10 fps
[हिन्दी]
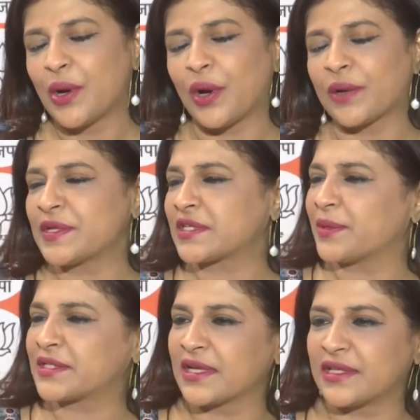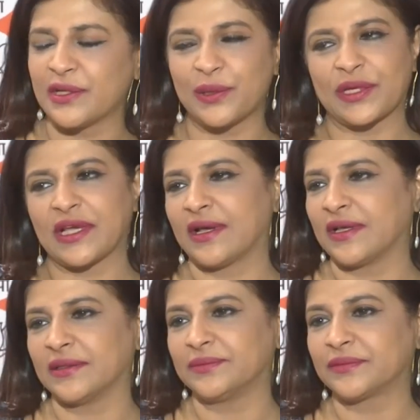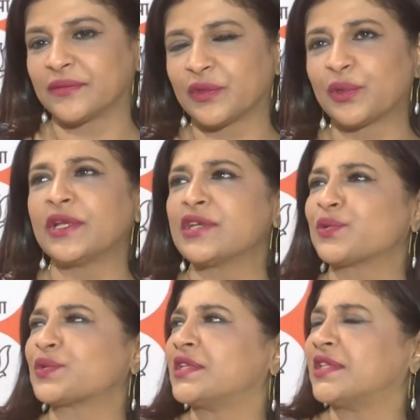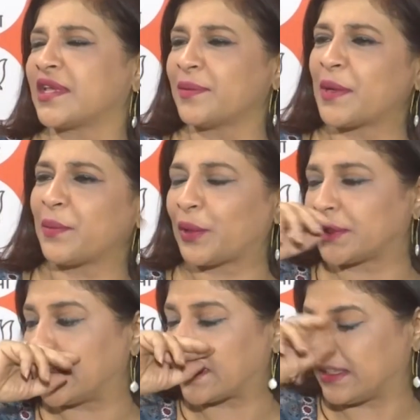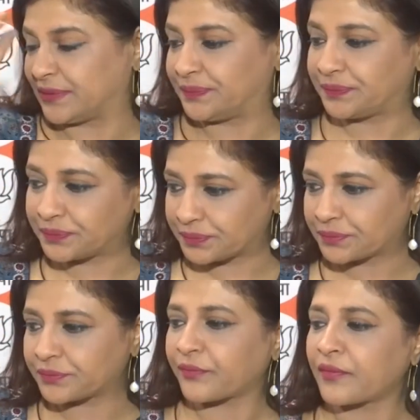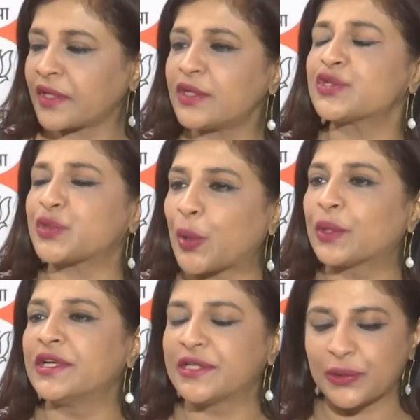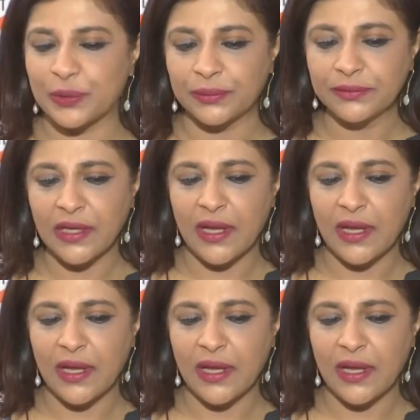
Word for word: और मैं समझ गई थी ये लोग क्या हैं दुनिया सोचती थी कि मैं बहुत ही स्ट्रांग लीडर हूँ